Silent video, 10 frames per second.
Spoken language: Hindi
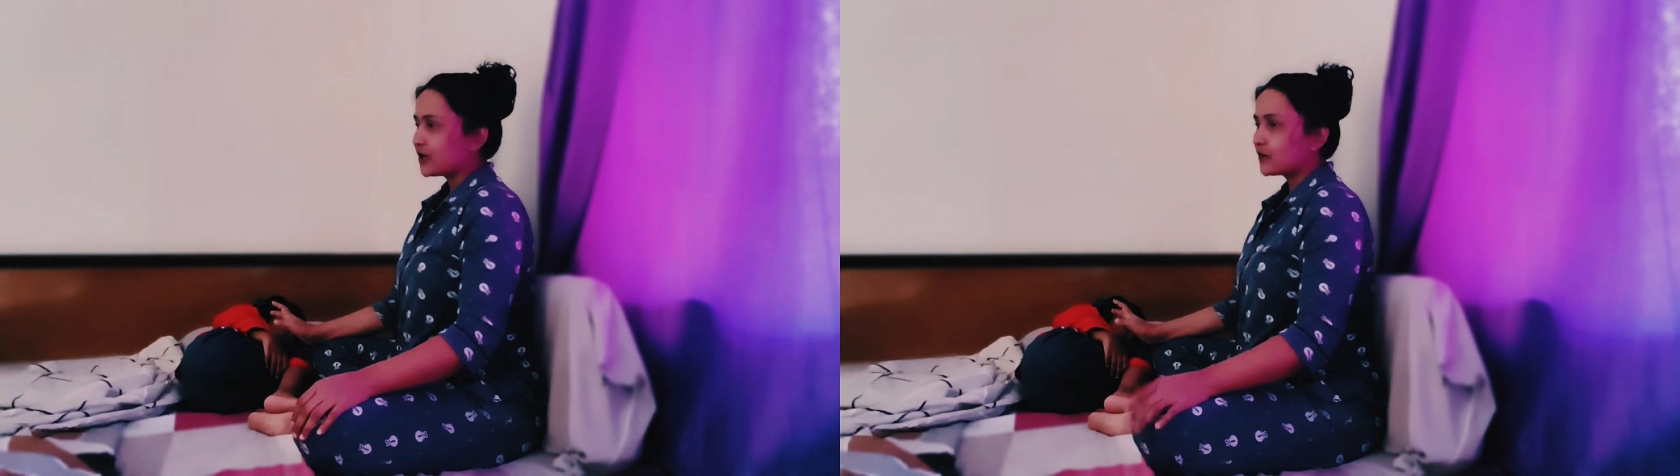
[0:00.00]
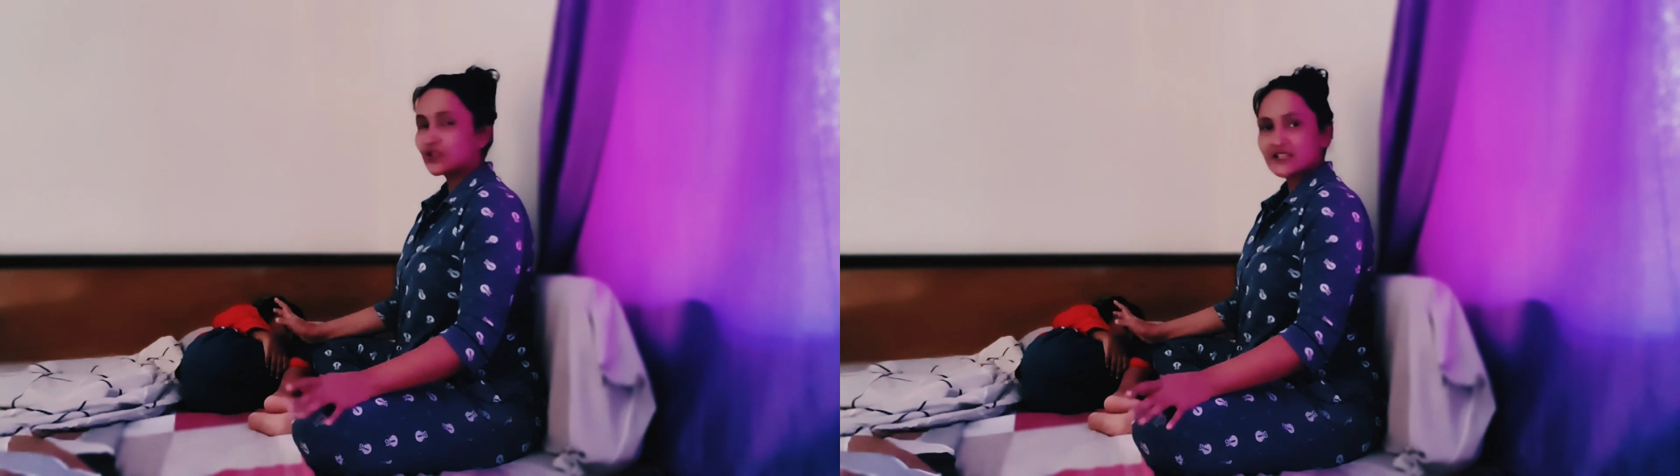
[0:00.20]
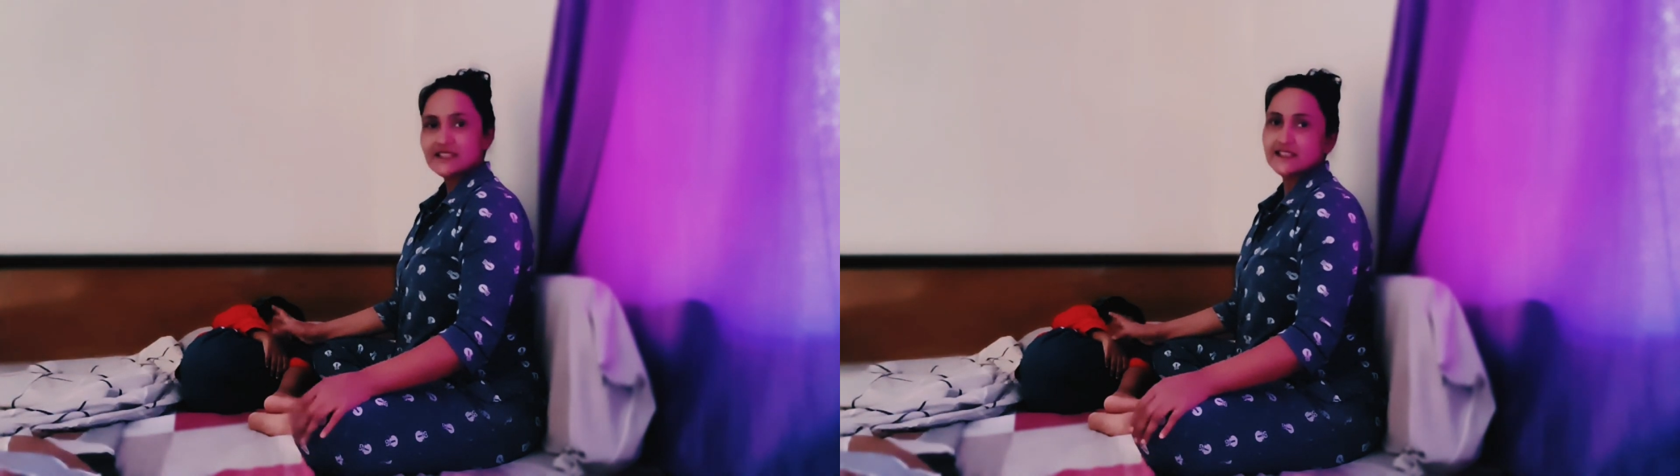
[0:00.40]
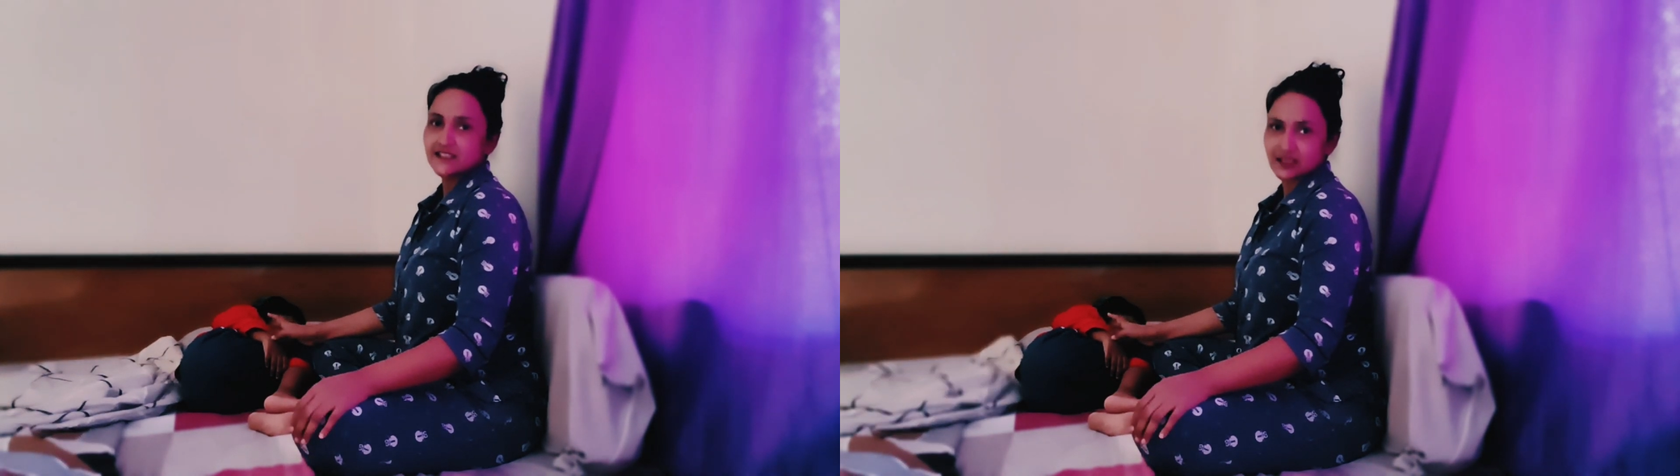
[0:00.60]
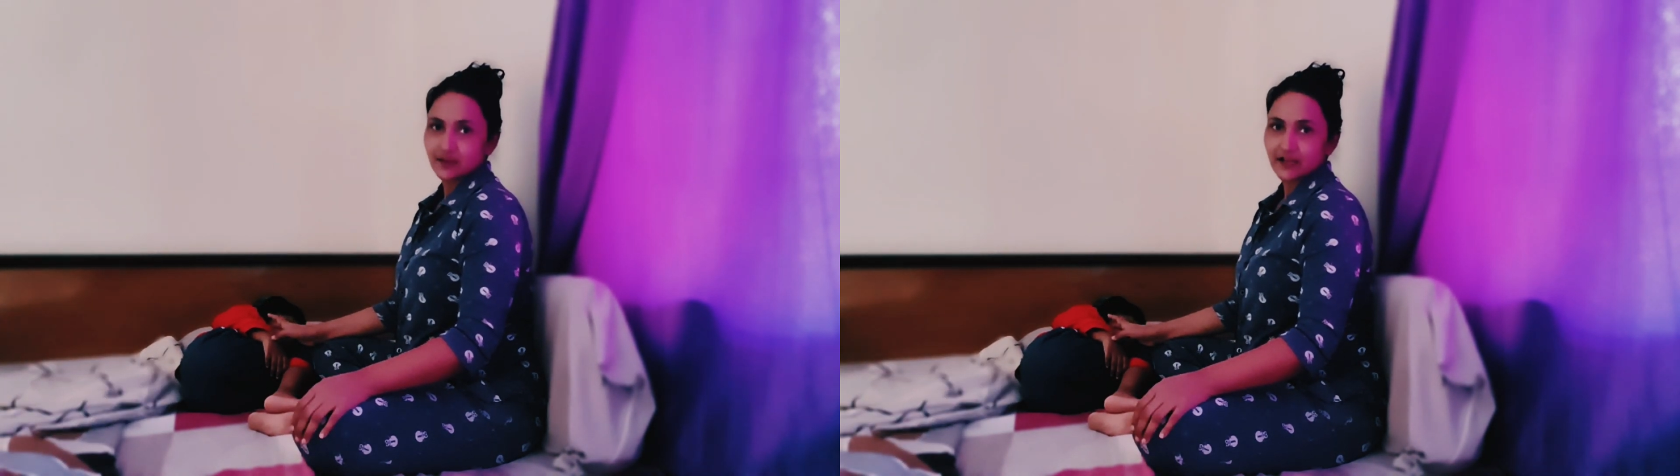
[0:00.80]
मोटर
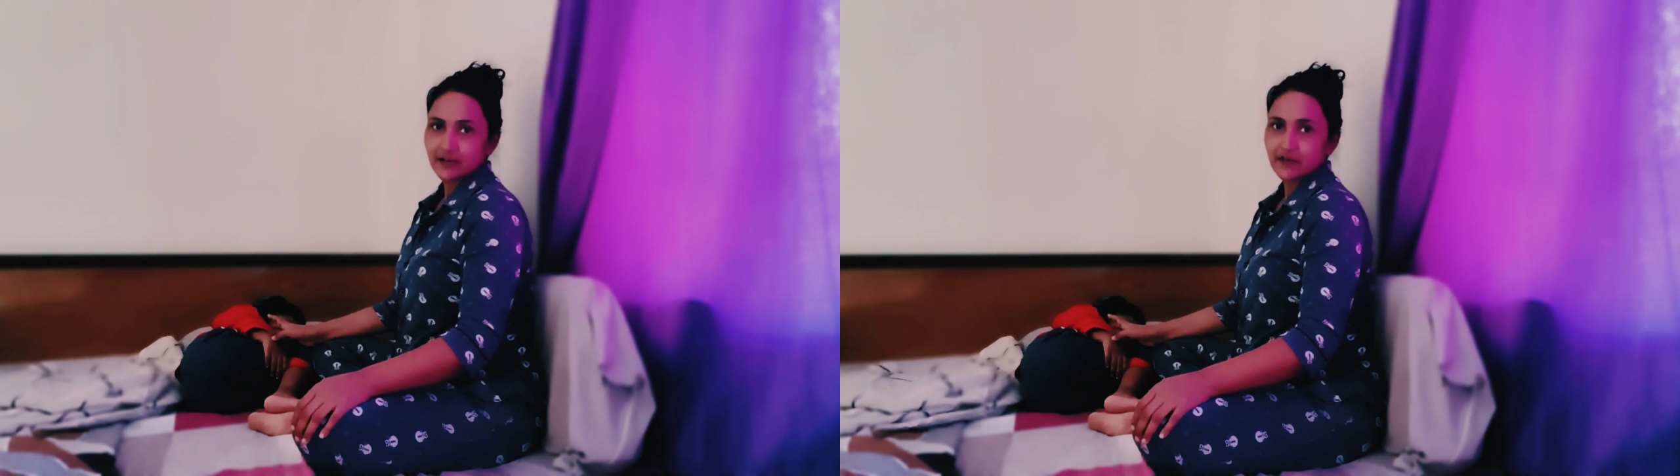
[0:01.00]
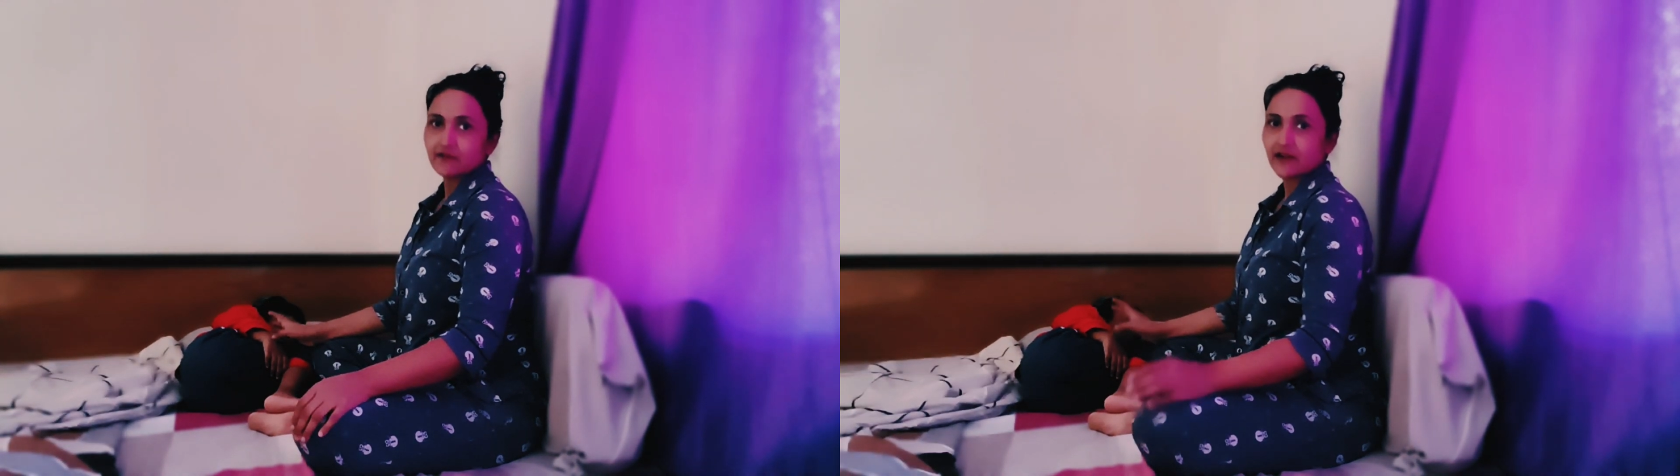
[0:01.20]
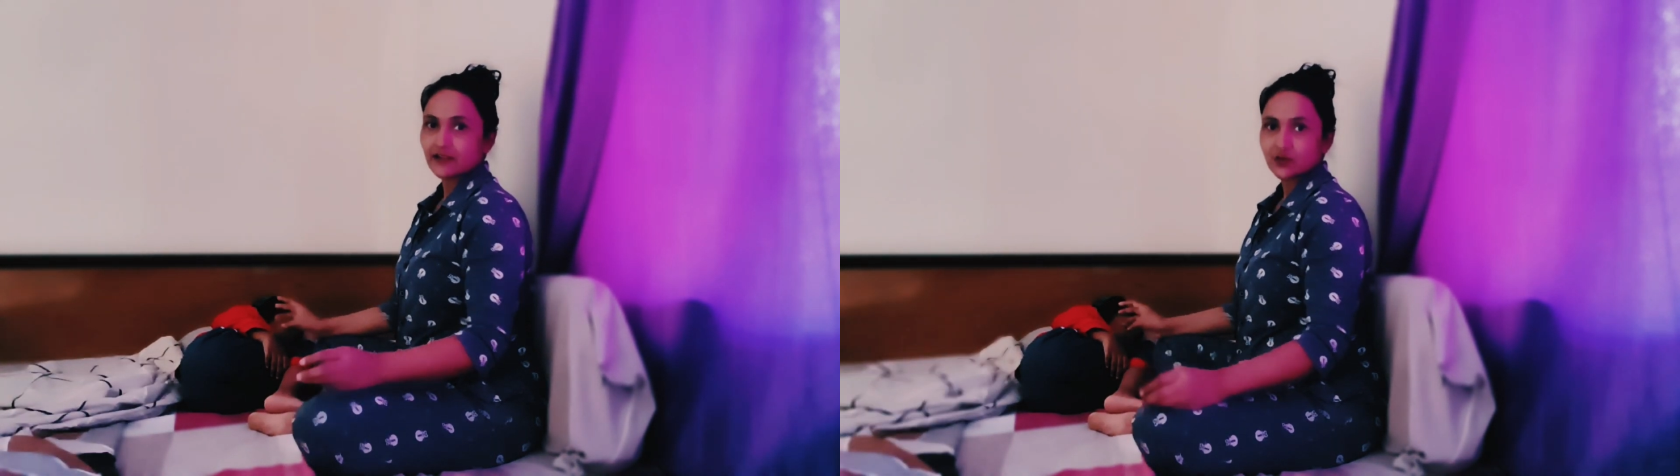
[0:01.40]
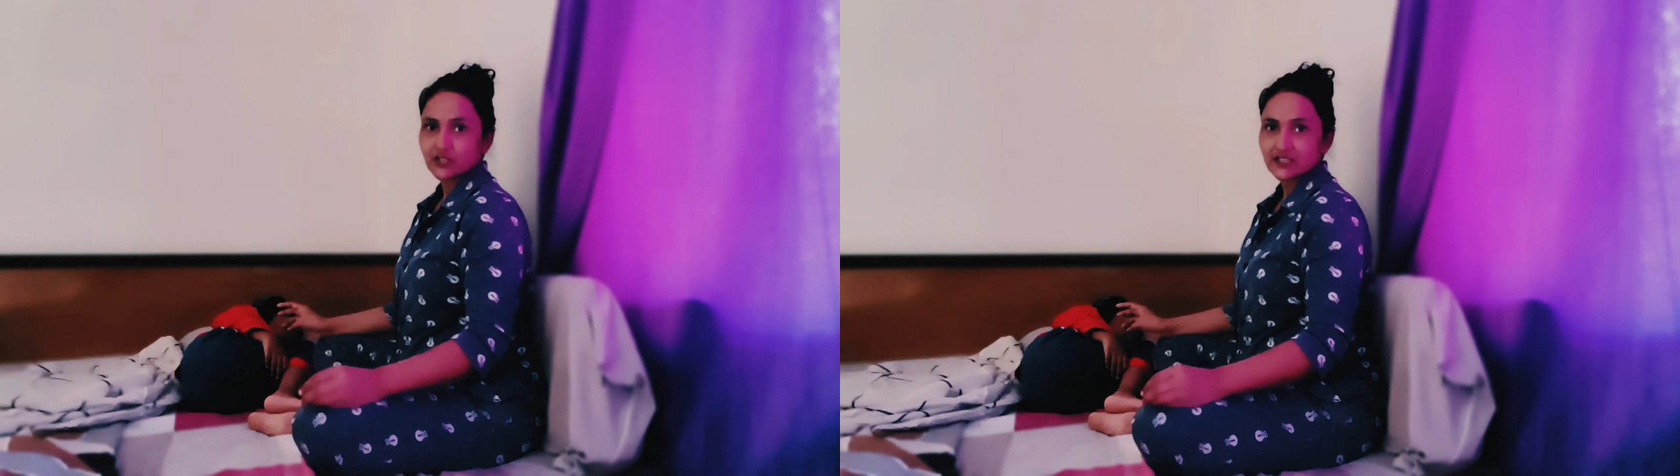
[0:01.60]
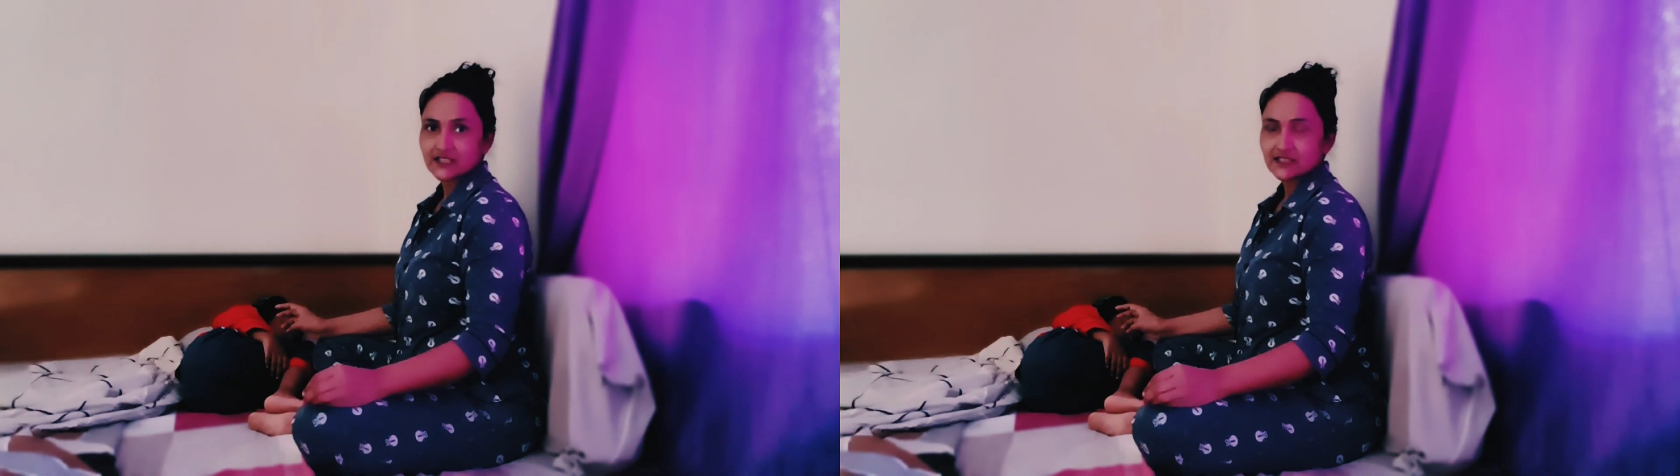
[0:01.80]
स्किल्स के बारे में फाइन मोटर